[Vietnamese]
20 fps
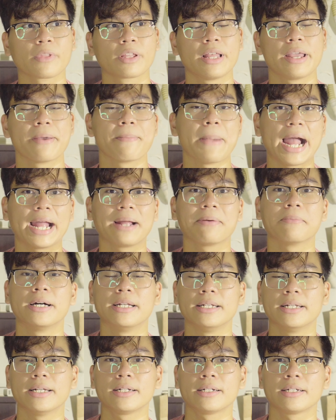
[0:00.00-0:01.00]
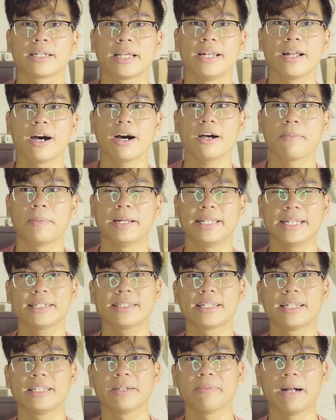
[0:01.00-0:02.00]
Thì bạn mình á, khi đó mình
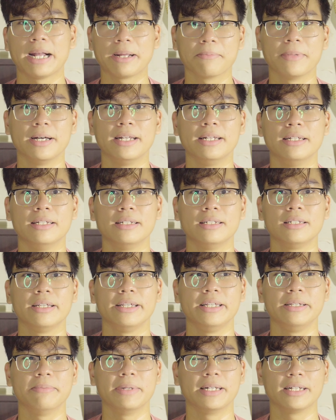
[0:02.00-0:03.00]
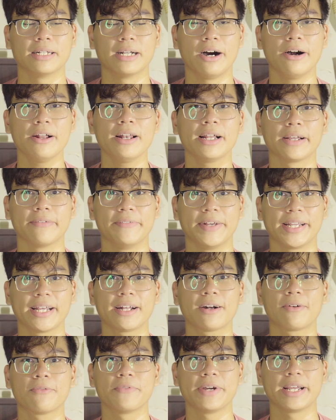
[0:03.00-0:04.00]
nhắn tin cho bạn mình thì mình hỏi là về
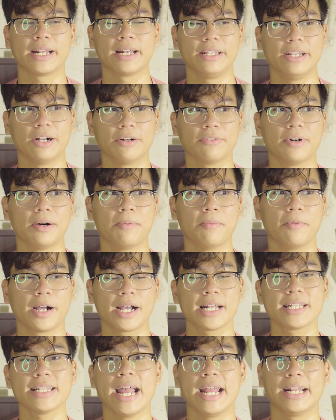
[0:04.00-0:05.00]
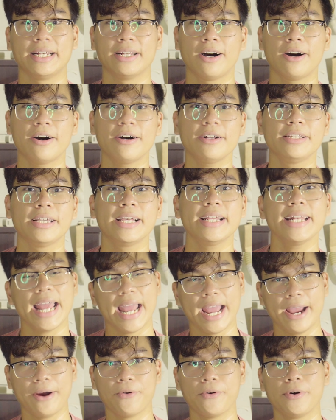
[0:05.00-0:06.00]
cái công việc là dọn phòng của khách sạn đó như thế
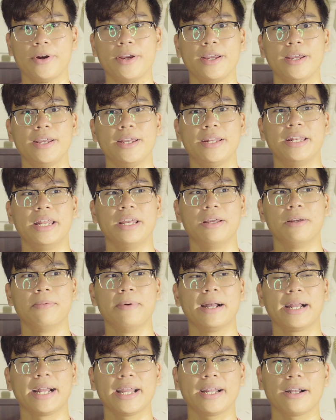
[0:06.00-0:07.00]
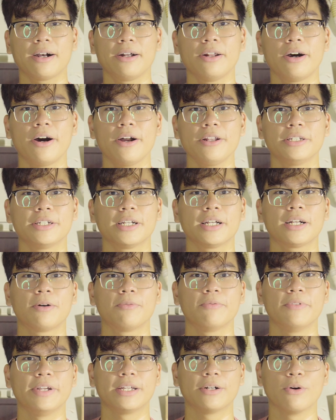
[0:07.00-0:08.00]
nào, thì bạn ấy có nói những cái
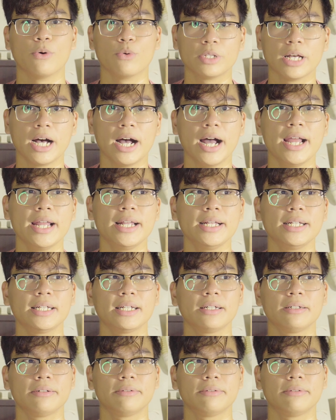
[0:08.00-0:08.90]
công việc cụ thể